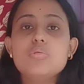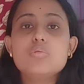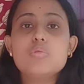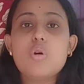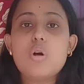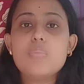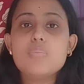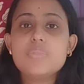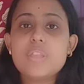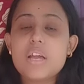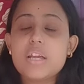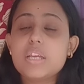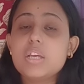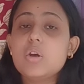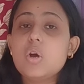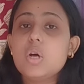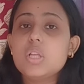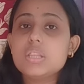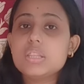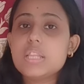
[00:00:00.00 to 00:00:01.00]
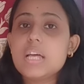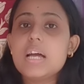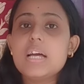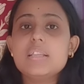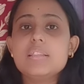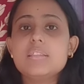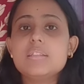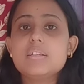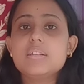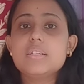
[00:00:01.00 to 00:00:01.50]
কম থাকে
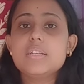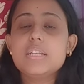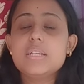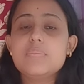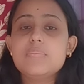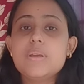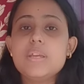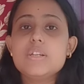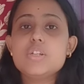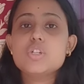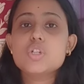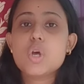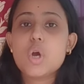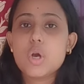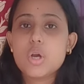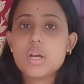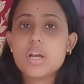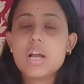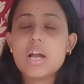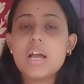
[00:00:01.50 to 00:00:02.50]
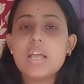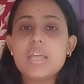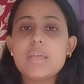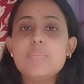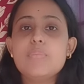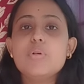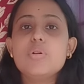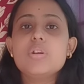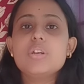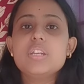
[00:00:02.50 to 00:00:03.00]
অর্থাৎ ডিমের সংখ্যা
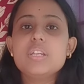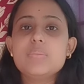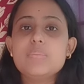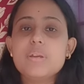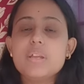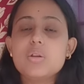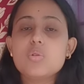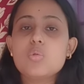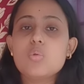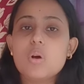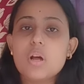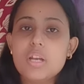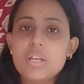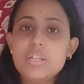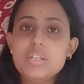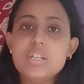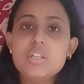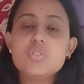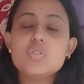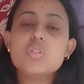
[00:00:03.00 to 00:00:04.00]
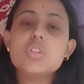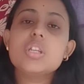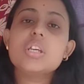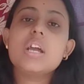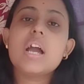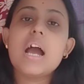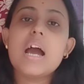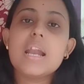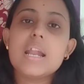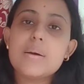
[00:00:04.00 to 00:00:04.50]
এবং ডিমের কোয়ালিটি যদি
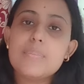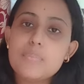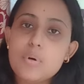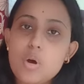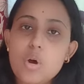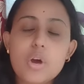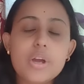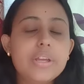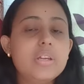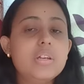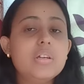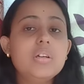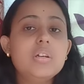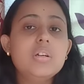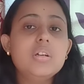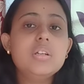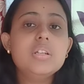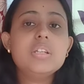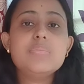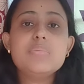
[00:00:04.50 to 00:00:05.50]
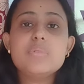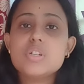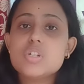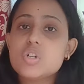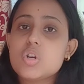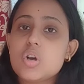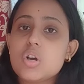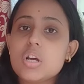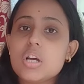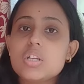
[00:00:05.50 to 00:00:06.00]
খারাপ হয় ডিমের
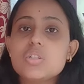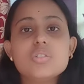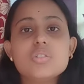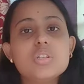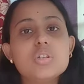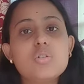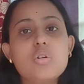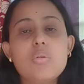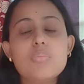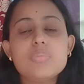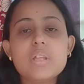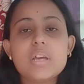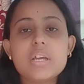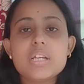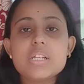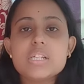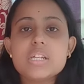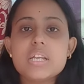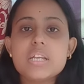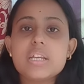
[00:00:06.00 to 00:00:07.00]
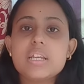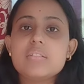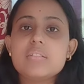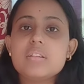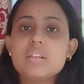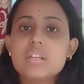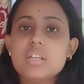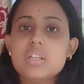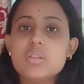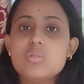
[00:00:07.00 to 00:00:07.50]
সংখ্যা যদি কম থাকে সেই
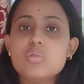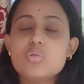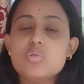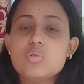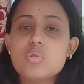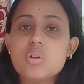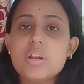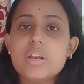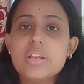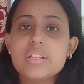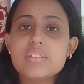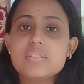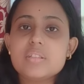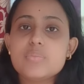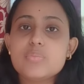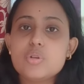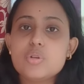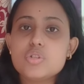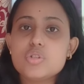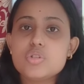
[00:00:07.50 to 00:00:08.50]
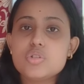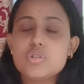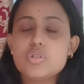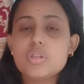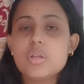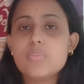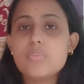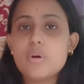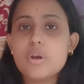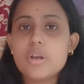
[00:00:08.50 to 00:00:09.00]
ক্ষেত্রে কিন্তু ডোনার এক্সের
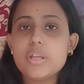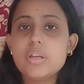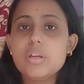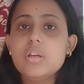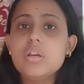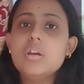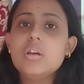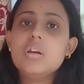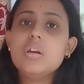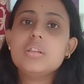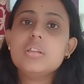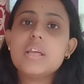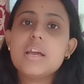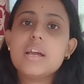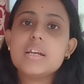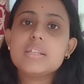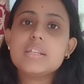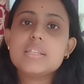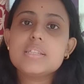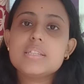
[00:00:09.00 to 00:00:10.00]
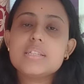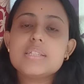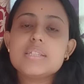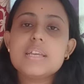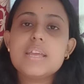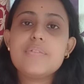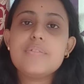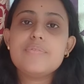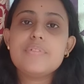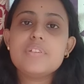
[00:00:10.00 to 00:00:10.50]
প্রয়োজনীয়তা পড়ে দেখা যাচ্ছে যে
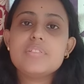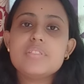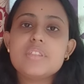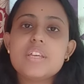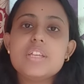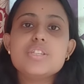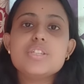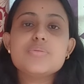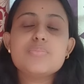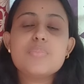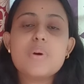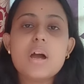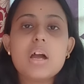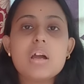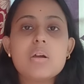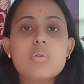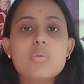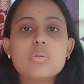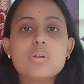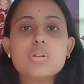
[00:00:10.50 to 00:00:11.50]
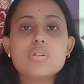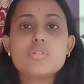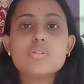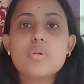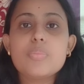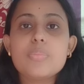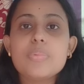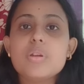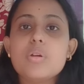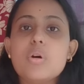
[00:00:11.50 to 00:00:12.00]
এফএসএইচ বা
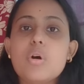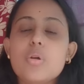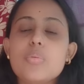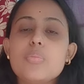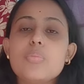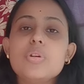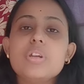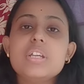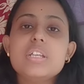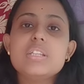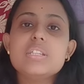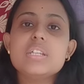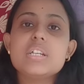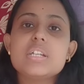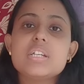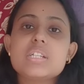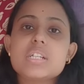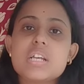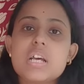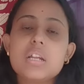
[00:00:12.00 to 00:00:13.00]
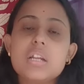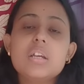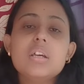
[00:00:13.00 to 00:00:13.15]
গন্ডোট্রপিন হরমোন ইঞ্জেকশান